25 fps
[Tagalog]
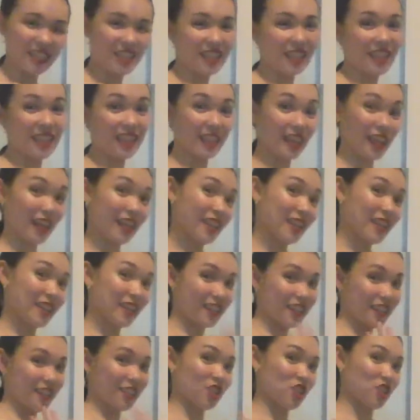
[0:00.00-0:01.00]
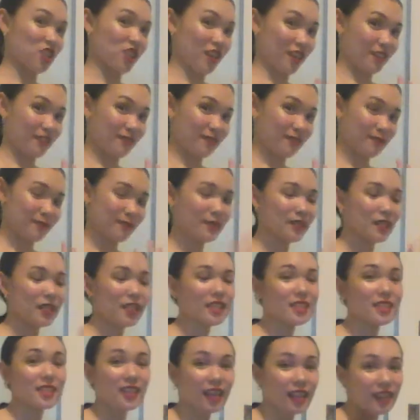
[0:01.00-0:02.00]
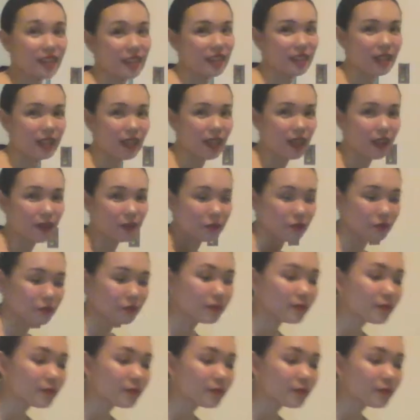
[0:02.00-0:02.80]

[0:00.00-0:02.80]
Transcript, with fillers: Hintayin natin siya. Excited na ako.